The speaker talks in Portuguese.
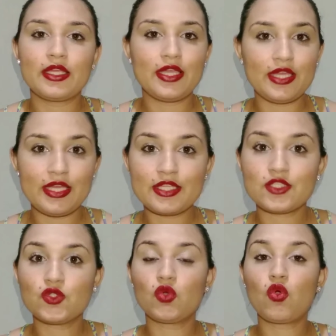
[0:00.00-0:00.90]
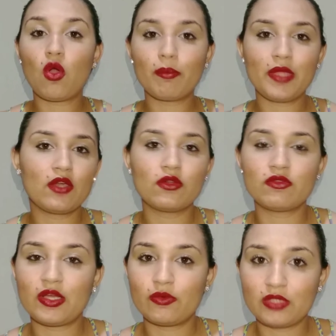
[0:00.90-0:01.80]
que isso comigo não
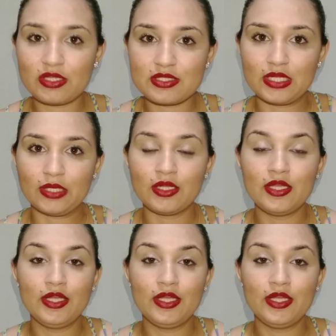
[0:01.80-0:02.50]
vai acontecer.